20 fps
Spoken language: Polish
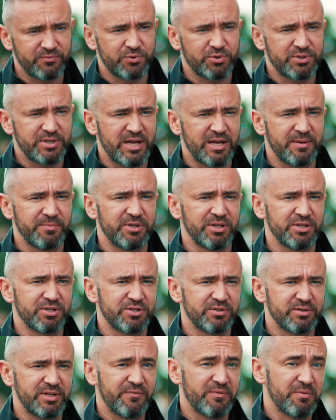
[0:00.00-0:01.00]
wrzucałem
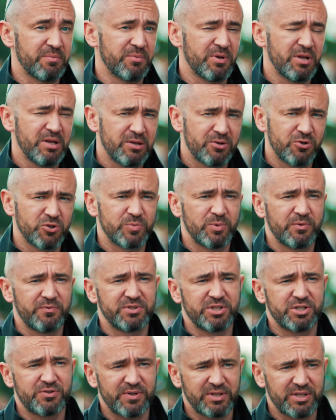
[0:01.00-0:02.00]
też, nie wiem,
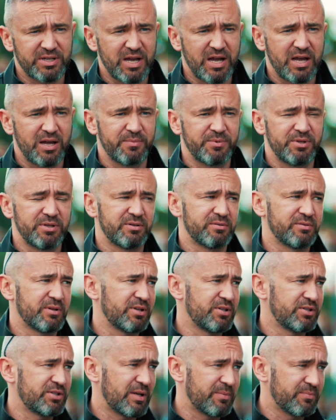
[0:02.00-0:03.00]
rozmowy ze świadkami,
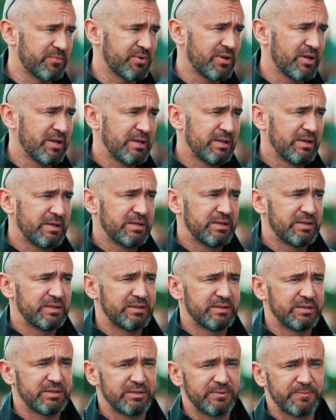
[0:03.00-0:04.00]
jakieś tam
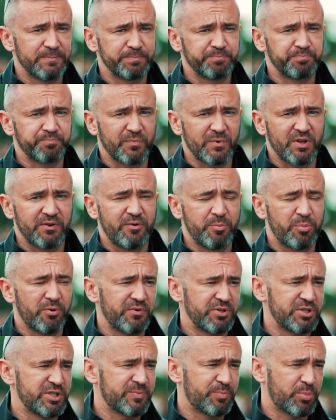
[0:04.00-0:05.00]
e,
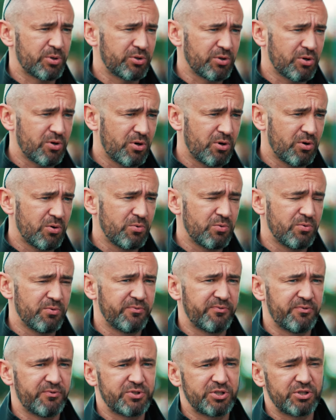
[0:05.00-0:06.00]
wypowiedzi z
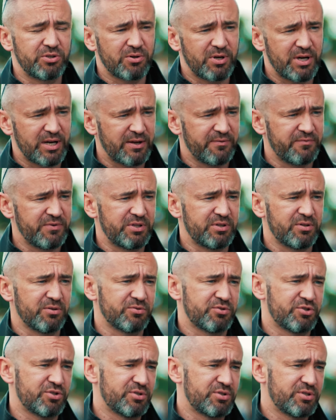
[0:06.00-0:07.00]
protokołów, czy to
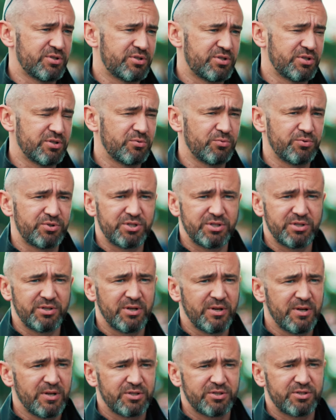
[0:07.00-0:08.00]
Garavito, czy, czy, czy
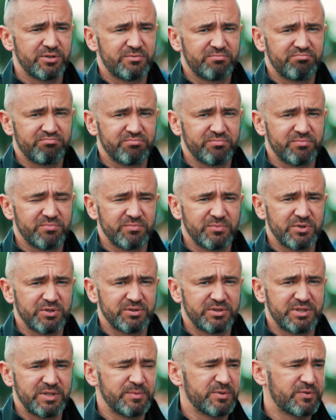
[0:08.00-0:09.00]
ludzi czy
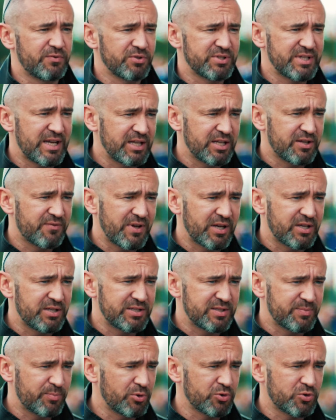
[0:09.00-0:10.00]
mm, z nim związanych w
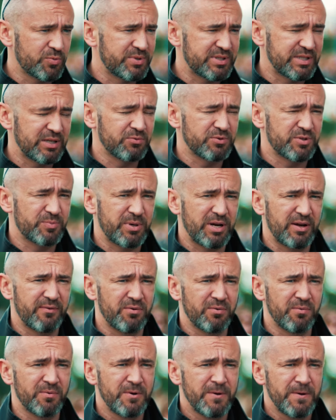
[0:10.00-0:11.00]
jakiś sposób z całą
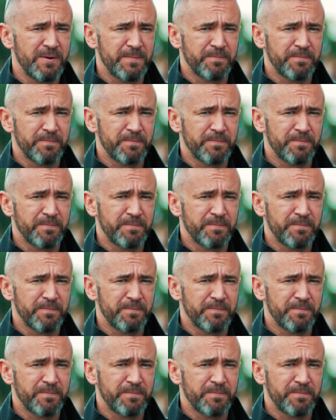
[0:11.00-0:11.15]
sprawą.